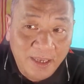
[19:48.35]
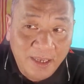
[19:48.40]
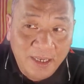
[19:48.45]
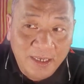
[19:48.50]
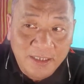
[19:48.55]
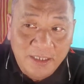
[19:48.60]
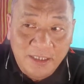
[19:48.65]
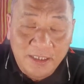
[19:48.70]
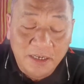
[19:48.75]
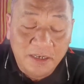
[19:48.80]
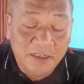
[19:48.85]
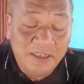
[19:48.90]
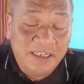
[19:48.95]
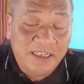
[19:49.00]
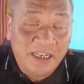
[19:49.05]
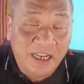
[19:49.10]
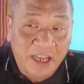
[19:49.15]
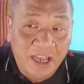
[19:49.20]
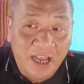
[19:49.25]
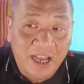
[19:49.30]
Sự
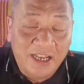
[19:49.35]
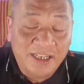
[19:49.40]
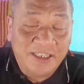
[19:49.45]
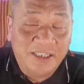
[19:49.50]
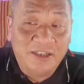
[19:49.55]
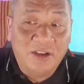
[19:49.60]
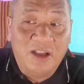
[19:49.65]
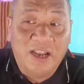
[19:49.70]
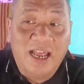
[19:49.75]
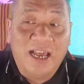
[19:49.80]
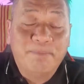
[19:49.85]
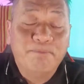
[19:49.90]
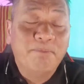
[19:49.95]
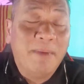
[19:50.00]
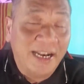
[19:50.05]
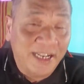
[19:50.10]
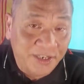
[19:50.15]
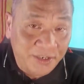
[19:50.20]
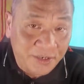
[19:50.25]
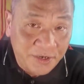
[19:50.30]
là, gọi là
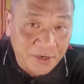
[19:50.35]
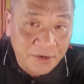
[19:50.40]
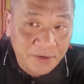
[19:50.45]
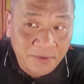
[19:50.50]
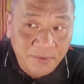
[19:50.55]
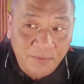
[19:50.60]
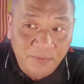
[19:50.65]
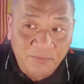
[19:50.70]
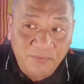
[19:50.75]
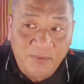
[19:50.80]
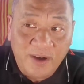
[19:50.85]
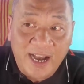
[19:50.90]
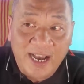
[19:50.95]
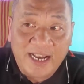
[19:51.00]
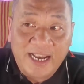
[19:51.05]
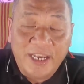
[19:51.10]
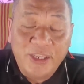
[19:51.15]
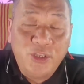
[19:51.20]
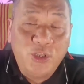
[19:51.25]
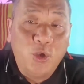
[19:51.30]
bành trướng và
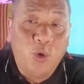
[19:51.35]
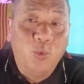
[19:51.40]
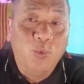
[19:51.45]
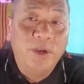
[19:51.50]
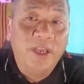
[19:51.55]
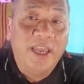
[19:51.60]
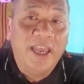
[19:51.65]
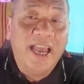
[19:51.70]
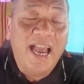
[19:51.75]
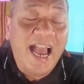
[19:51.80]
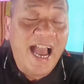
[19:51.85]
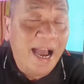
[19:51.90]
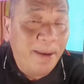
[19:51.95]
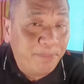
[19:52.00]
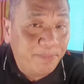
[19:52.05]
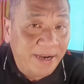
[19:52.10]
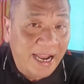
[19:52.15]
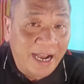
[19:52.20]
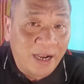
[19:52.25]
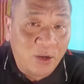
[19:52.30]
cái chủ nghĩa áp
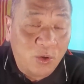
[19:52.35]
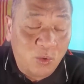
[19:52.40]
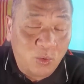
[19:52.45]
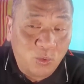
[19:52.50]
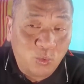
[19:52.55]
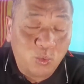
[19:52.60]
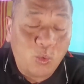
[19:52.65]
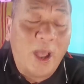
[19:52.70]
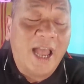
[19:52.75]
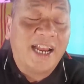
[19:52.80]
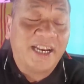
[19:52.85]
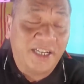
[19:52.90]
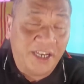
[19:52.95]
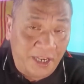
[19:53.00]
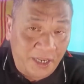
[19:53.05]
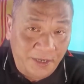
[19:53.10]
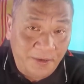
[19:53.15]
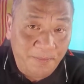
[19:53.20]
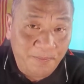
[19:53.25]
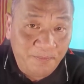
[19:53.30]
đặt toàn
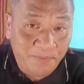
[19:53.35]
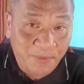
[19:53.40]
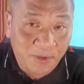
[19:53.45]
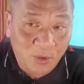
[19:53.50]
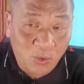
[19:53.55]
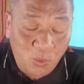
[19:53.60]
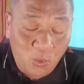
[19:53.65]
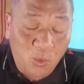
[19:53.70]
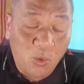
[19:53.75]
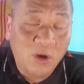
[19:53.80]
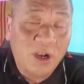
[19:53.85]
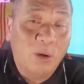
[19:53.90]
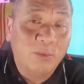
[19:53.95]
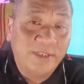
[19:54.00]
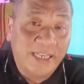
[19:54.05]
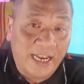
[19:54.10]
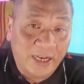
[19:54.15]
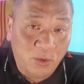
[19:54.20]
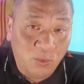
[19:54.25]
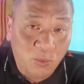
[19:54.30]
trị của Cộng
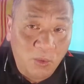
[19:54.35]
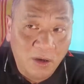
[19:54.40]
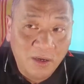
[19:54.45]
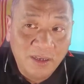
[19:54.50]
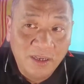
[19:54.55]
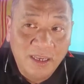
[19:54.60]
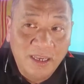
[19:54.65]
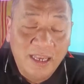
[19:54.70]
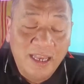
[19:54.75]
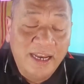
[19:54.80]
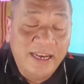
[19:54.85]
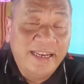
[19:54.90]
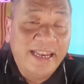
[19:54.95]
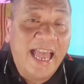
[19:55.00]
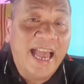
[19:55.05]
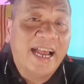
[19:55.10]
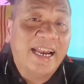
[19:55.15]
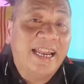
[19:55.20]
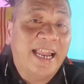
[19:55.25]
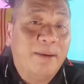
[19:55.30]
sản Trung Quốc
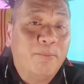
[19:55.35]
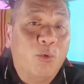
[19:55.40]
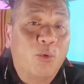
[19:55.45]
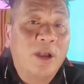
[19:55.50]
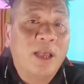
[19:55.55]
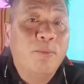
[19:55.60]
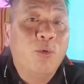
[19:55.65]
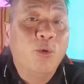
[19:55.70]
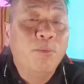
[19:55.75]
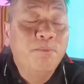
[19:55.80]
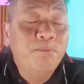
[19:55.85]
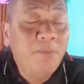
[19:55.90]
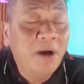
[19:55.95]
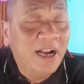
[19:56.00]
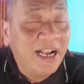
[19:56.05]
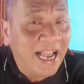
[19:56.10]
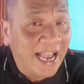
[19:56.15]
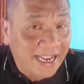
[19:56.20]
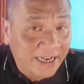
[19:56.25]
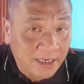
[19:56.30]
đang là một cái mối
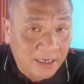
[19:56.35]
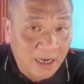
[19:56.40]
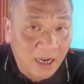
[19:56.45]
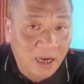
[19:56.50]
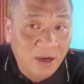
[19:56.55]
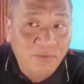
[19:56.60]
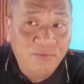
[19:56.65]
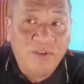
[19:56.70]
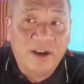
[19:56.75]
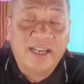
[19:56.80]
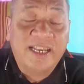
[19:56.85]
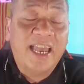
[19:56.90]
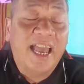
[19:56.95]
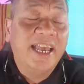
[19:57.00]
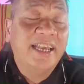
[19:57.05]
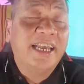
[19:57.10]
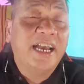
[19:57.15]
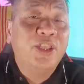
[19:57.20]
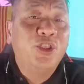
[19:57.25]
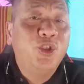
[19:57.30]
bức hại rất lớn và kể
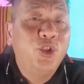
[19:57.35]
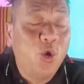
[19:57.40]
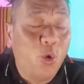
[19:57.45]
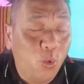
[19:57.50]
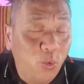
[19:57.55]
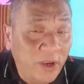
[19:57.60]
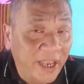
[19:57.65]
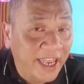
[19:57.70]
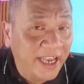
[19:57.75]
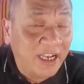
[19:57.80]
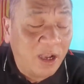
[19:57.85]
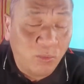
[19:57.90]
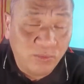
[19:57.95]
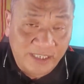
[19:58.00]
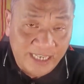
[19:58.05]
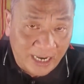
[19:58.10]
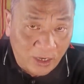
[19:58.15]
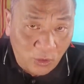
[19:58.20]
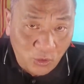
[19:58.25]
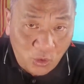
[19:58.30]
cả chủ nghĩa Cộng
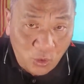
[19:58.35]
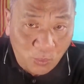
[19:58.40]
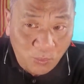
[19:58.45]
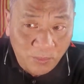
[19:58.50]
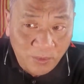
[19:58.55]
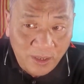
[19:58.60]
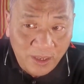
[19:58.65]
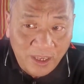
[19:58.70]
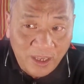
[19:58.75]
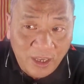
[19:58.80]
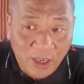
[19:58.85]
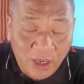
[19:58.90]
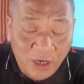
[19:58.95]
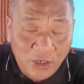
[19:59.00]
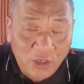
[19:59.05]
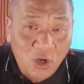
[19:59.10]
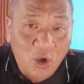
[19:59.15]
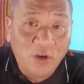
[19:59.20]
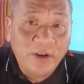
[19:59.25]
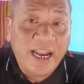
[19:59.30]
sản nói chung.
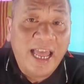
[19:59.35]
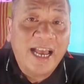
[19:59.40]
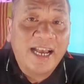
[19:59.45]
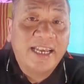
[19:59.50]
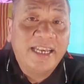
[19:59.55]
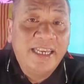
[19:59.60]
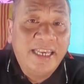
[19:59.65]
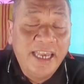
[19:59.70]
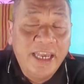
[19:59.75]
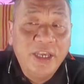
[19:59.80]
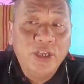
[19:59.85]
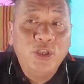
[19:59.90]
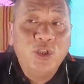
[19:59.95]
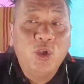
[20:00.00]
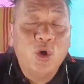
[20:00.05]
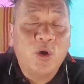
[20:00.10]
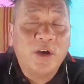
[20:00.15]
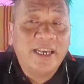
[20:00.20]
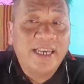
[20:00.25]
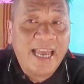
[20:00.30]
Nó đang khiến
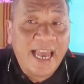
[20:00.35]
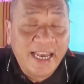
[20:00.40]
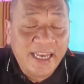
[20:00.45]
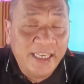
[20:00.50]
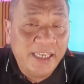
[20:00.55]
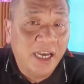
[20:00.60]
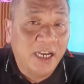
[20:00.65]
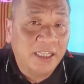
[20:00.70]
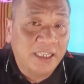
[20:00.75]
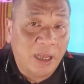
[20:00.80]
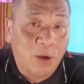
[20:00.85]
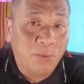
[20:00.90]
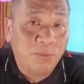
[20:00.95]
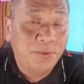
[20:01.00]
cho các dân tộc